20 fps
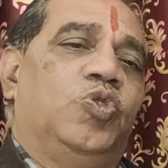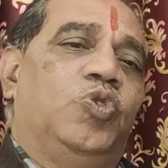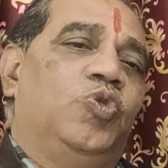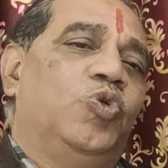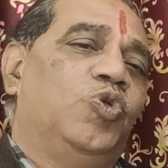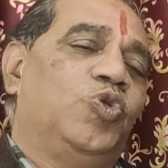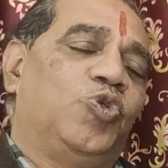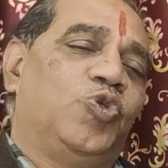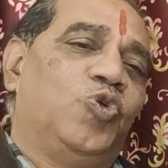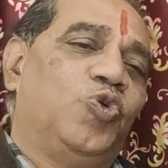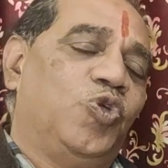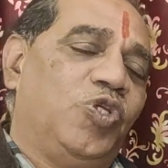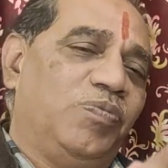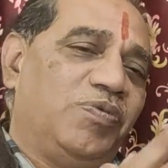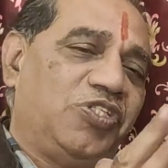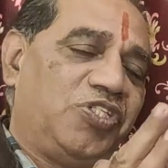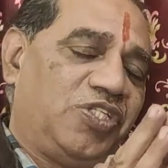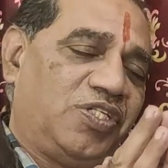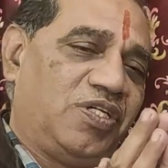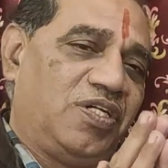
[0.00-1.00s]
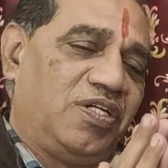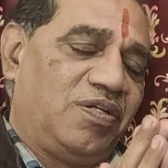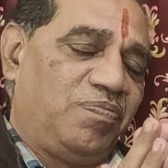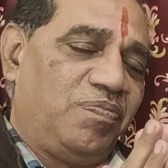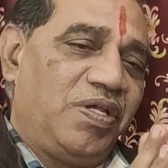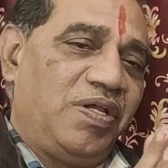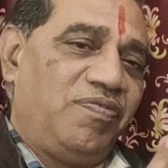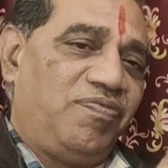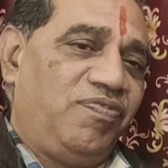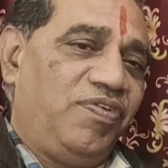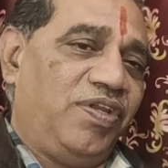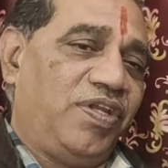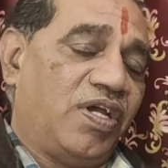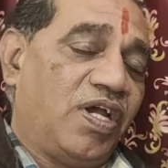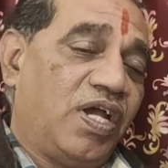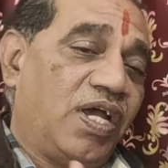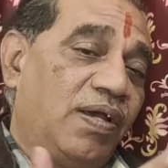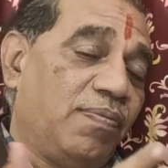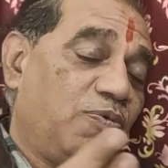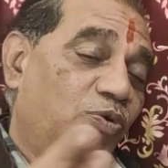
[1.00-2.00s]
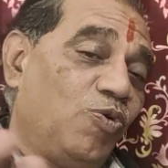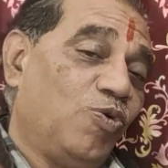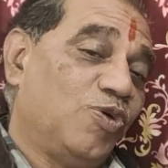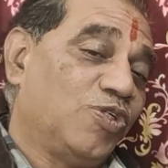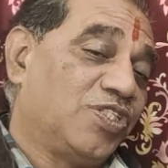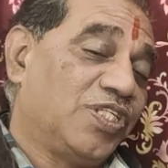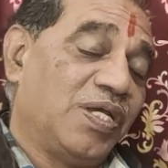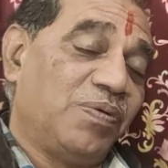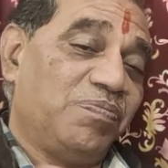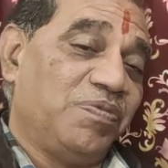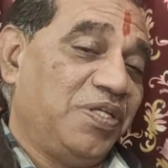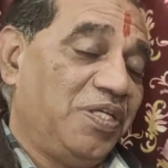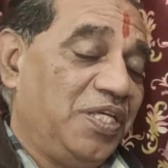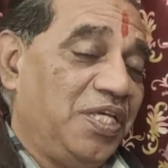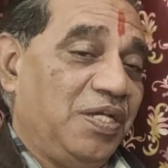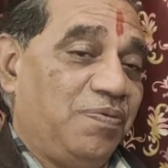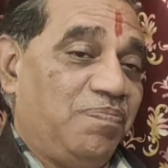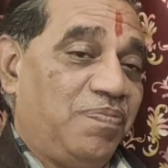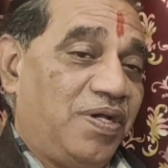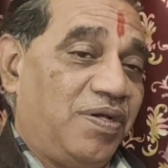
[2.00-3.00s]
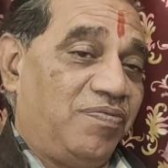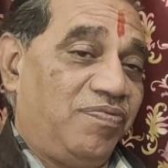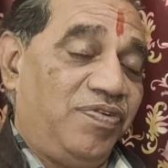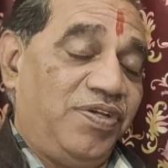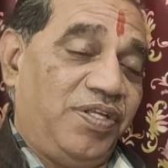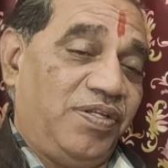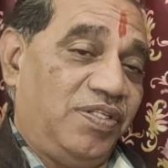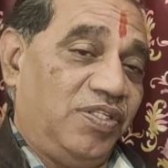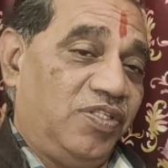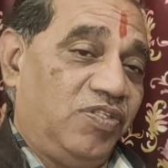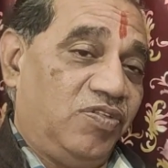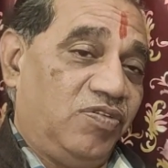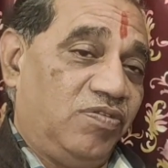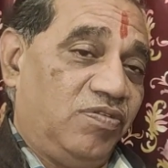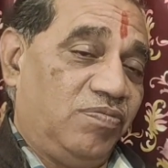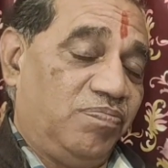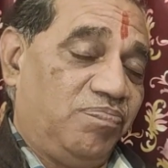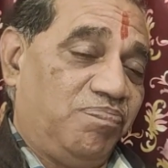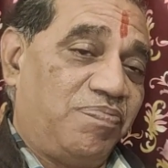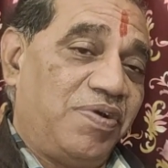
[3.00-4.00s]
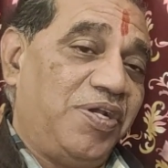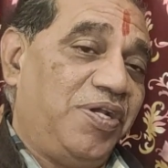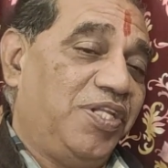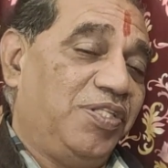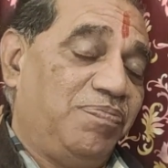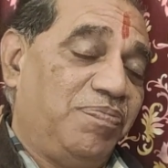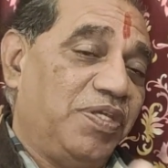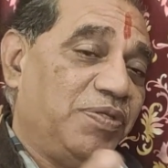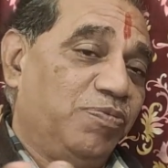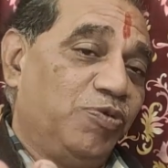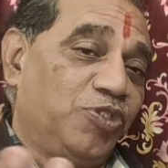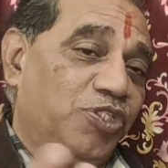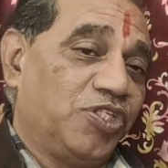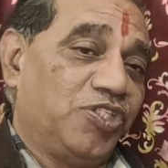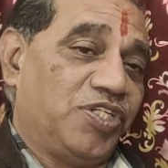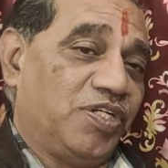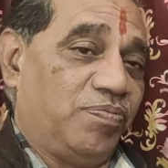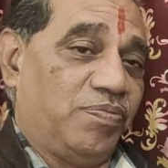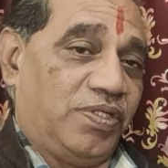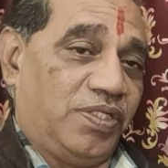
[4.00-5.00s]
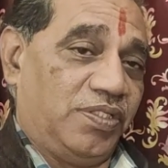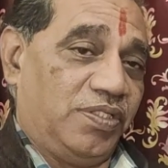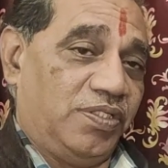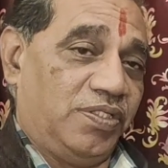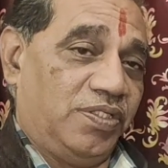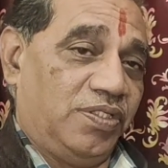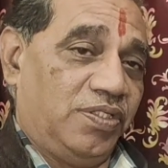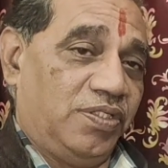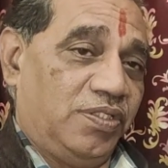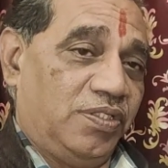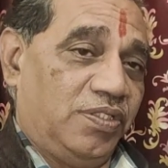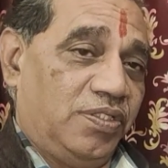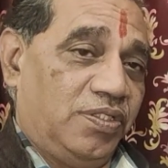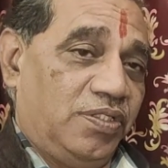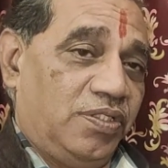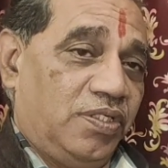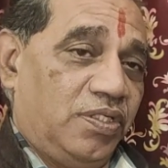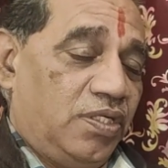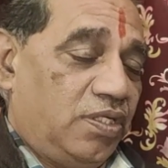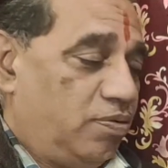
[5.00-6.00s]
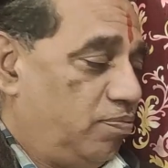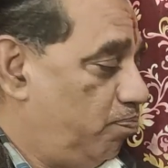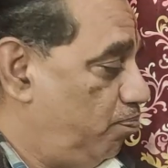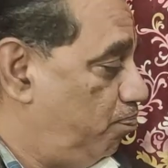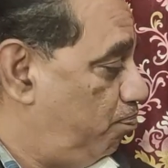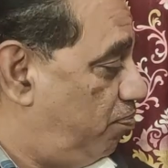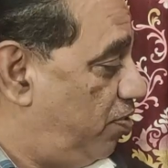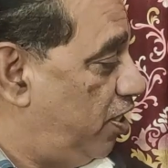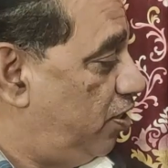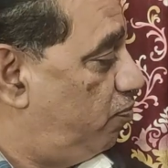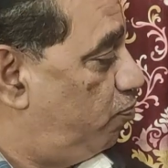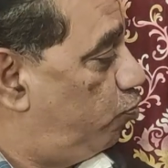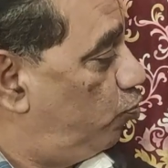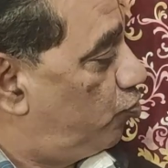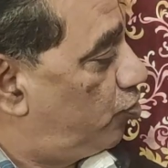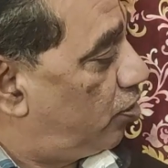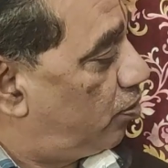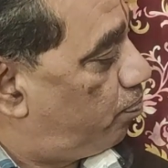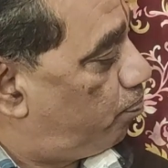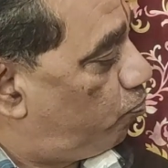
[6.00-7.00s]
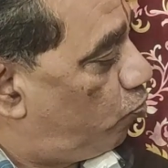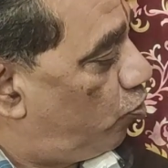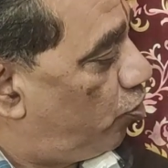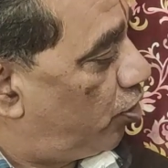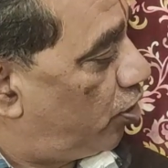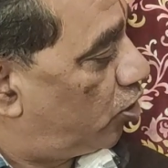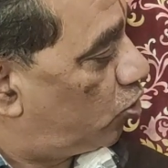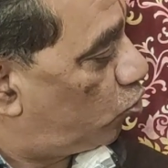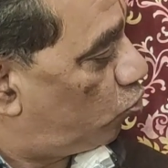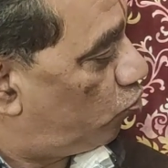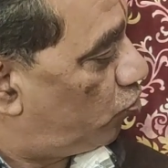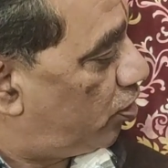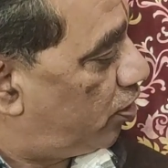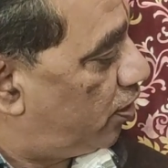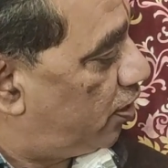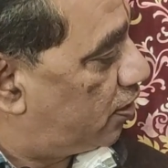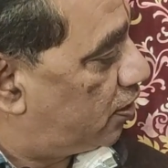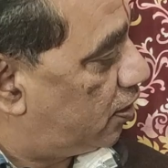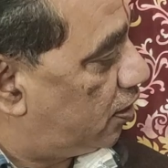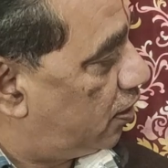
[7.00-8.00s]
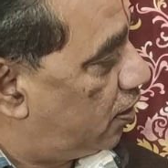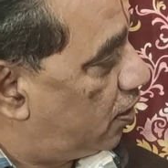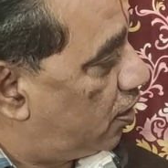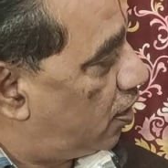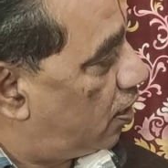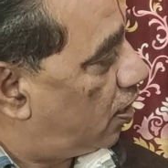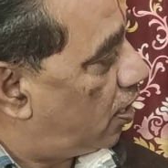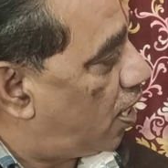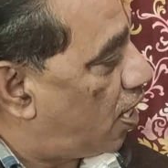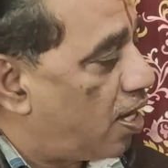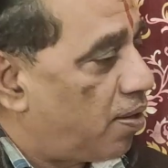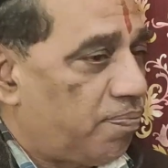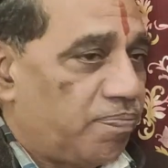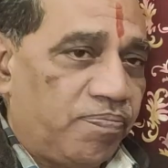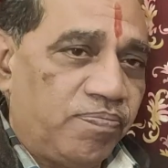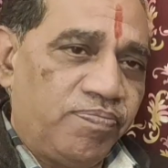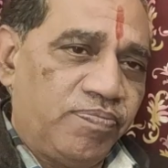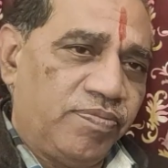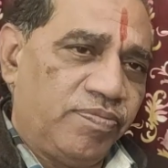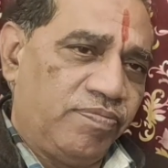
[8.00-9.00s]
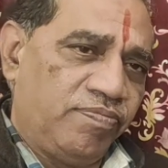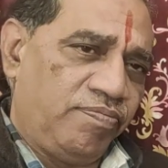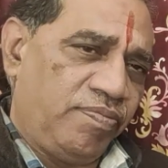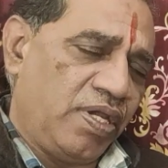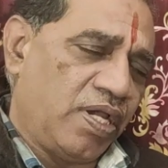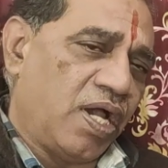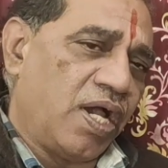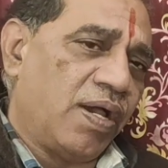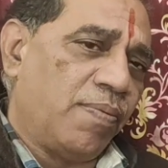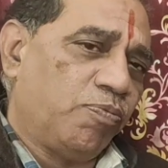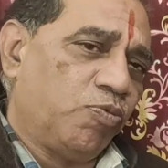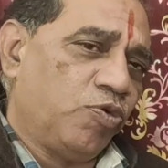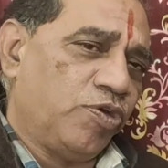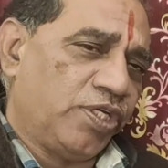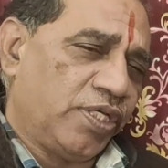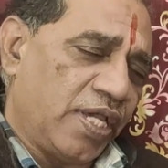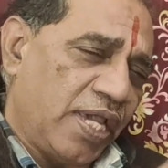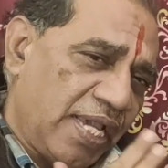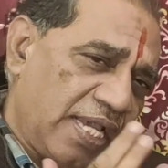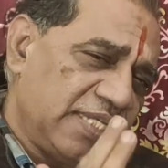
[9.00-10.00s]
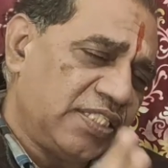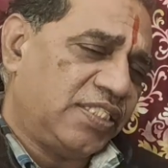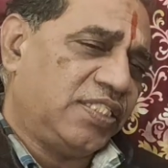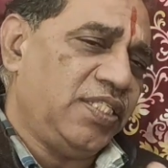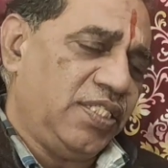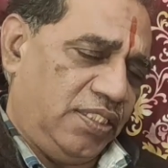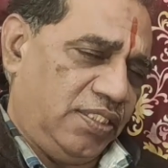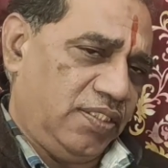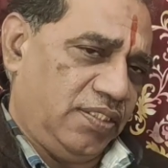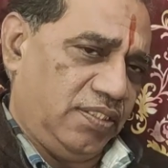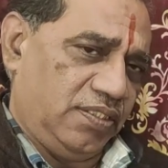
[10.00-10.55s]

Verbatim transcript: दोस्तों नमस्कार मैं फिर आप लोगों के सामने एक बार फिर पंडित ब्रजभूषण शर्मा ब्रज फ्यूचर पॉइंट के सौजन्य से आप मैं आपको एक ऐसी